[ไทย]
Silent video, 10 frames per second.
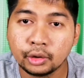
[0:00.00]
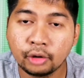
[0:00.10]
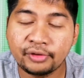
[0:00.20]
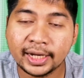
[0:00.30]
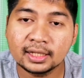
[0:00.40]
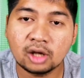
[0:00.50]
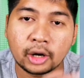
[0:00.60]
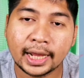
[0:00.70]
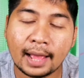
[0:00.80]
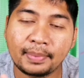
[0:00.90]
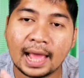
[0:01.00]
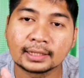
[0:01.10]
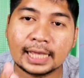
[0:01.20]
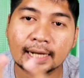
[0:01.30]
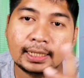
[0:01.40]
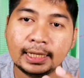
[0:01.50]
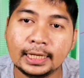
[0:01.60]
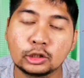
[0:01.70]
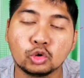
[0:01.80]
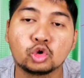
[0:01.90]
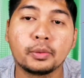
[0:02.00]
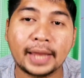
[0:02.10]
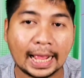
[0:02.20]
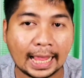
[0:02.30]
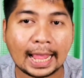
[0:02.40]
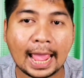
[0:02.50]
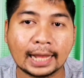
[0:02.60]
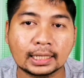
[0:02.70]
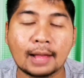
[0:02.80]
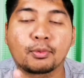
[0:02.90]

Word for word: โดยเฟสที่สองนะครับหลังจากที่จู่โจมทางอากาศ